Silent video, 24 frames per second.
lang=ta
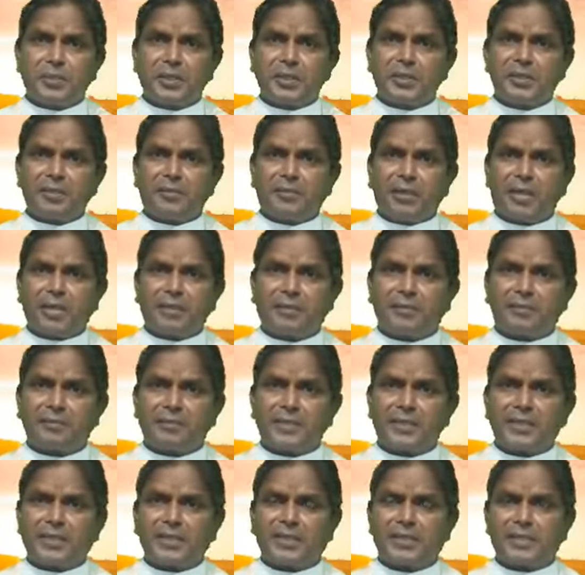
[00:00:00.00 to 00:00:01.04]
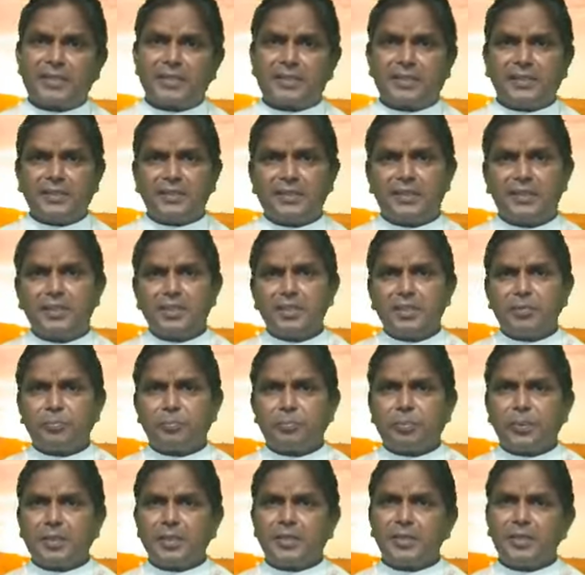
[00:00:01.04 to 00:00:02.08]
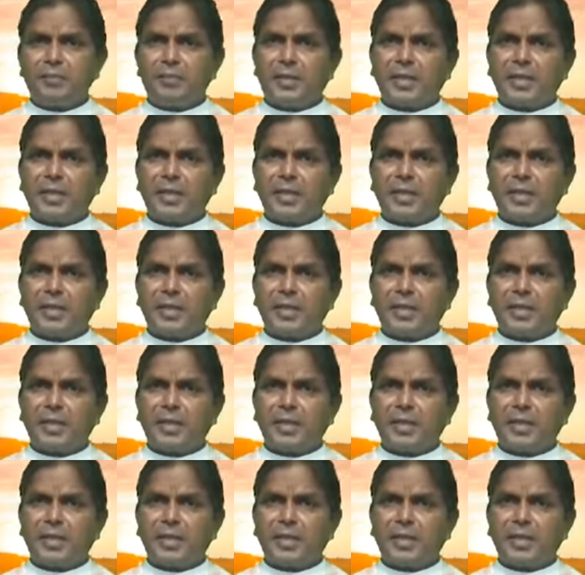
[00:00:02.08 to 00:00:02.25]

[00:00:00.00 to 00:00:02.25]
புனித வாரம் வருகின்றது புனித